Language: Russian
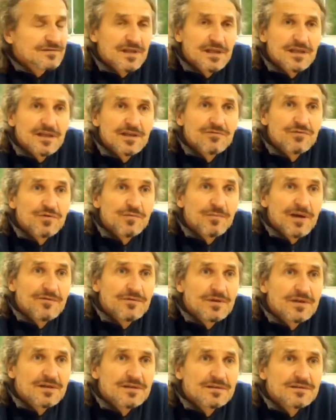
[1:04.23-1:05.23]
в таких вот
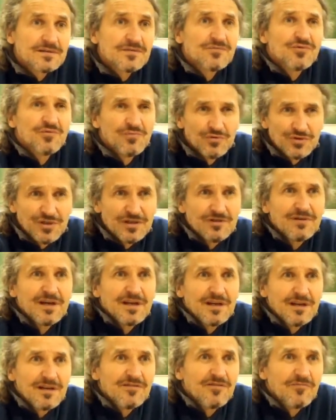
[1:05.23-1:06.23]
поверхностных, ну мы уже
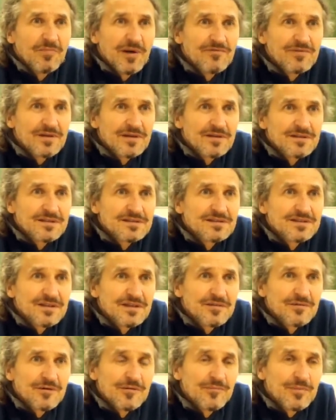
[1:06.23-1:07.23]
говорили, в
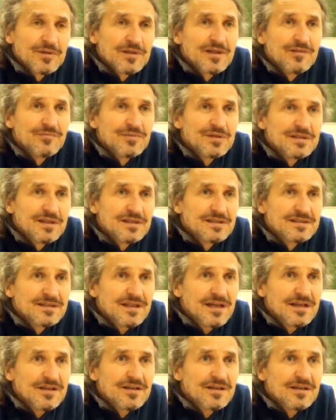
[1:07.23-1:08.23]
поверхностных э, потребителей
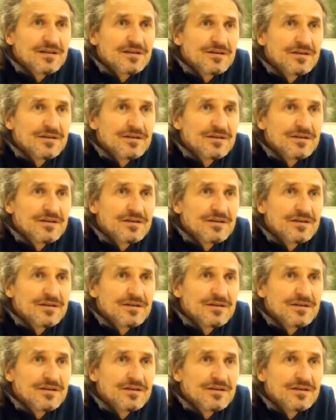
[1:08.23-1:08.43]
знаний,